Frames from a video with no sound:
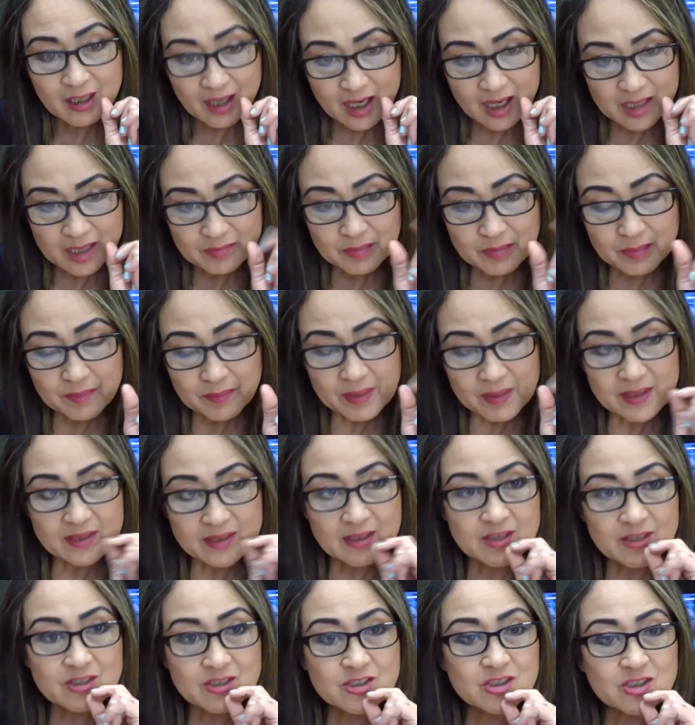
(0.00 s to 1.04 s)
at
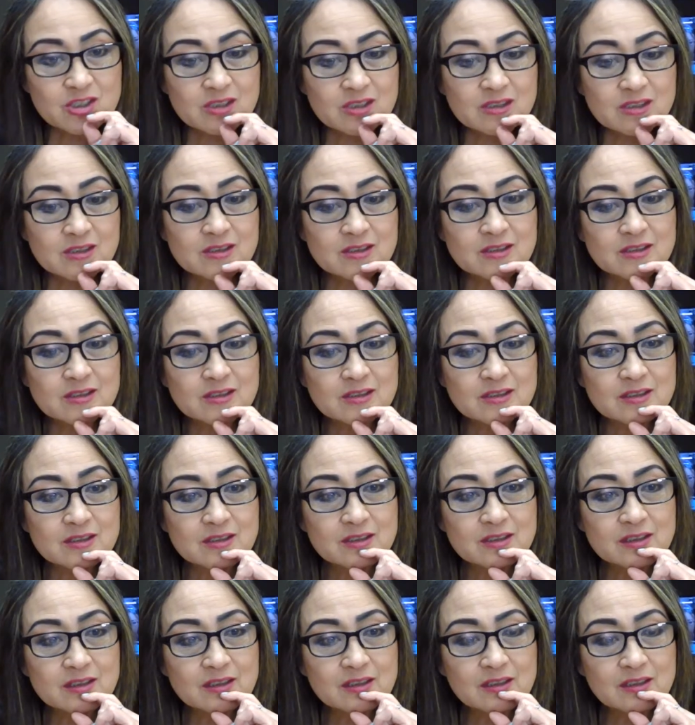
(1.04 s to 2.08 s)
babalikan siya.
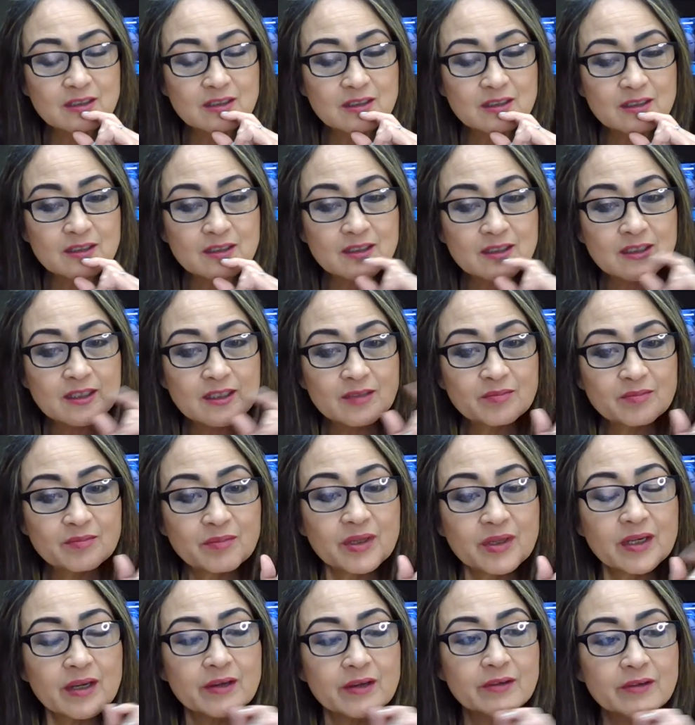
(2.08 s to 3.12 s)

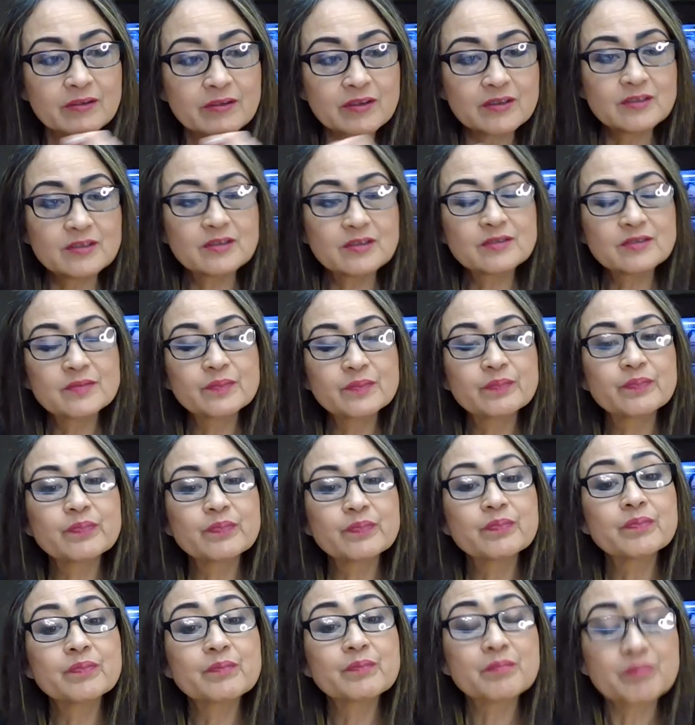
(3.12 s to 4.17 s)
Para ano?
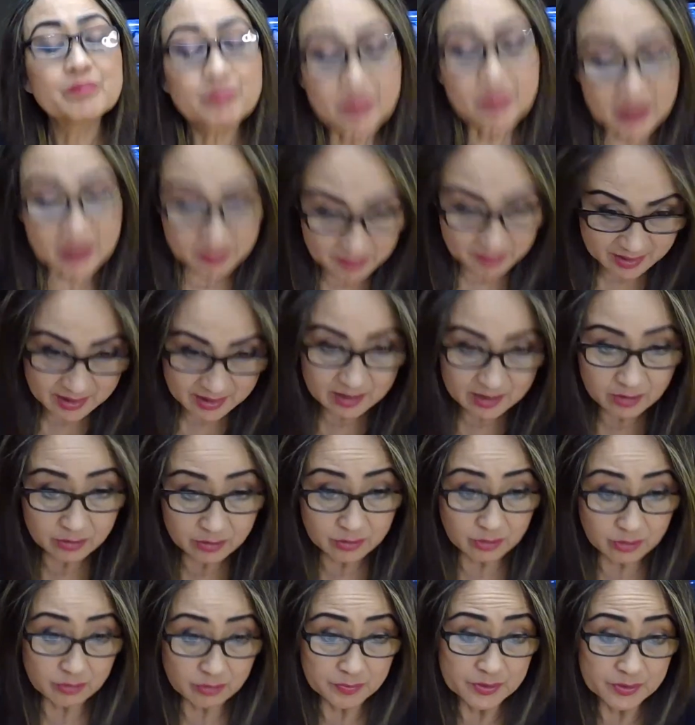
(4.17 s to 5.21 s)
Para maging
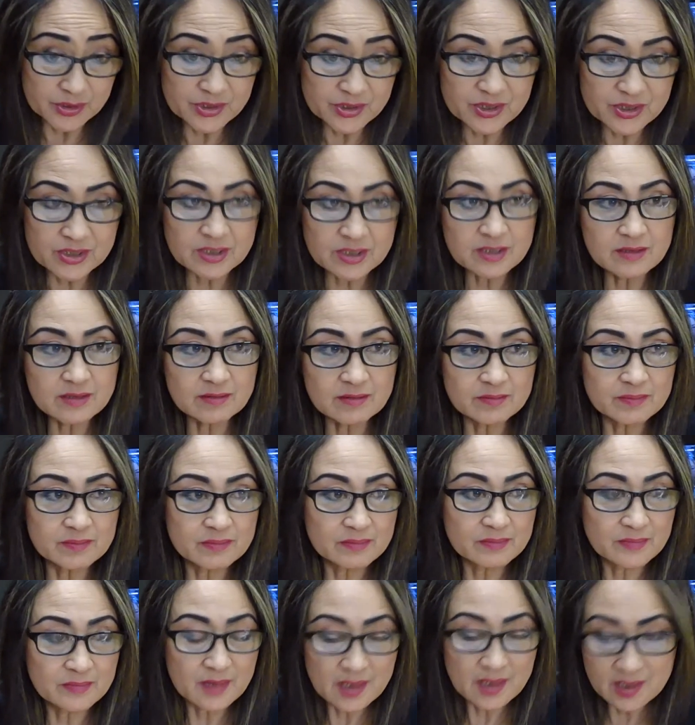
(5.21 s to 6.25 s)
controversy.
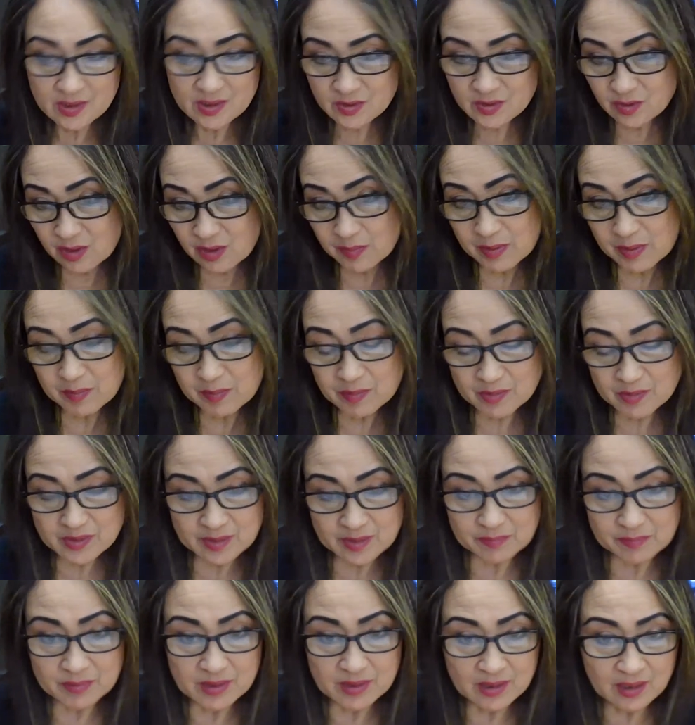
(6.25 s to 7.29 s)
So, ibig mong
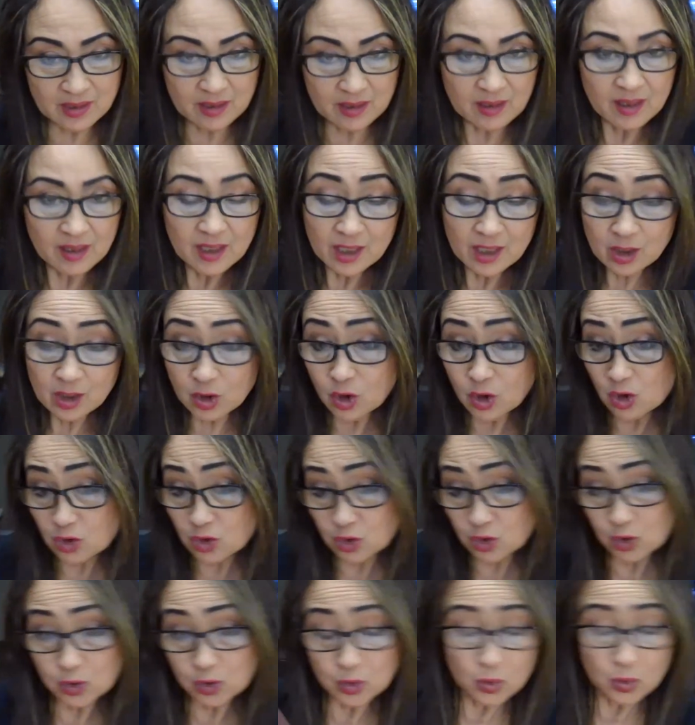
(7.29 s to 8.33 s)
sabihin, kung
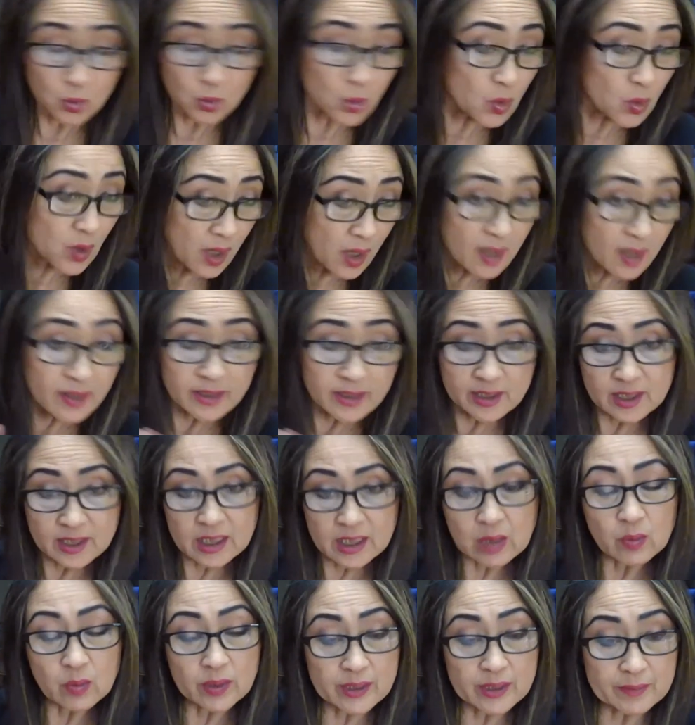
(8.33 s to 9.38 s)
totoo nga ang
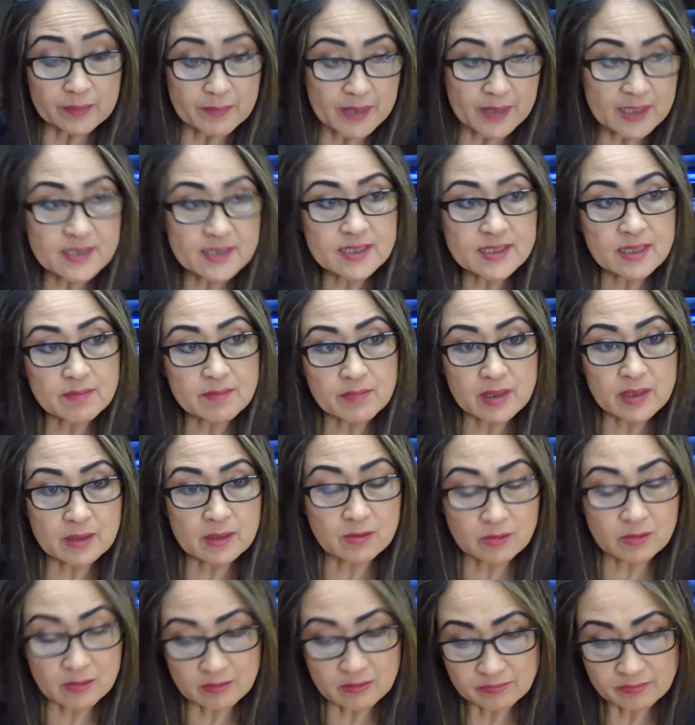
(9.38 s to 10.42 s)
ginagawa ni BSM
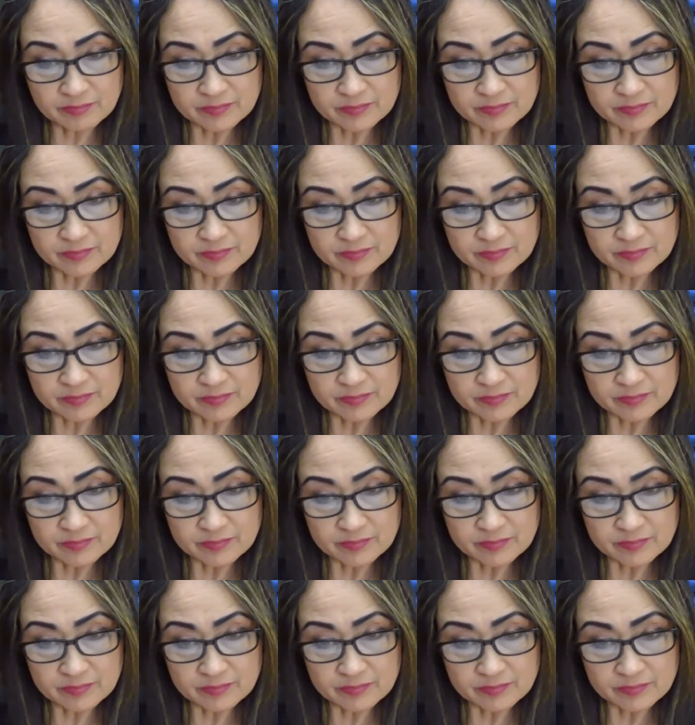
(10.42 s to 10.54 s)
ito,